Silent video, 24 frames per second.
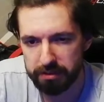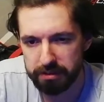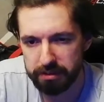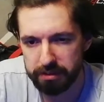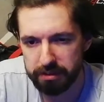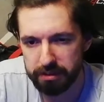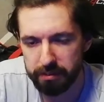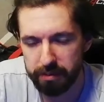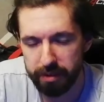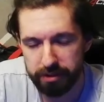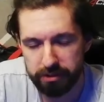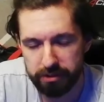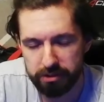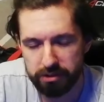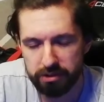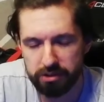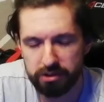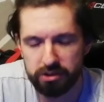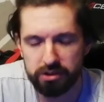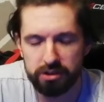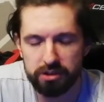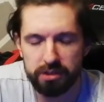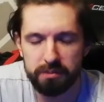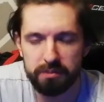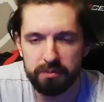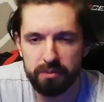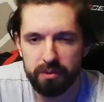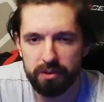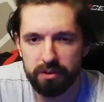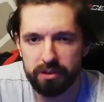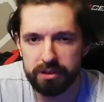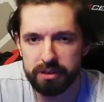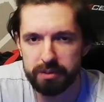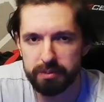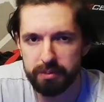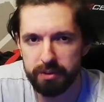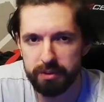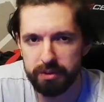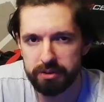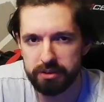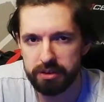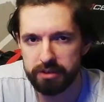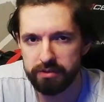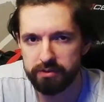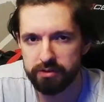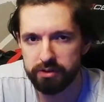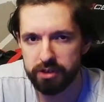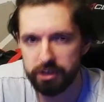zobaczysz, czy mogę spłacać
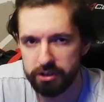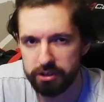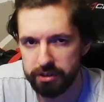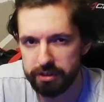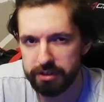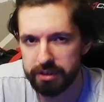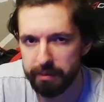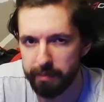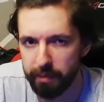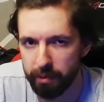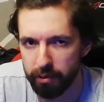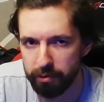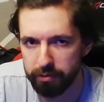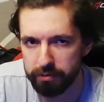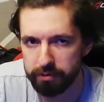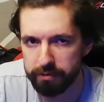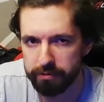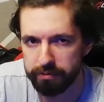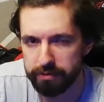wcześniej samochód.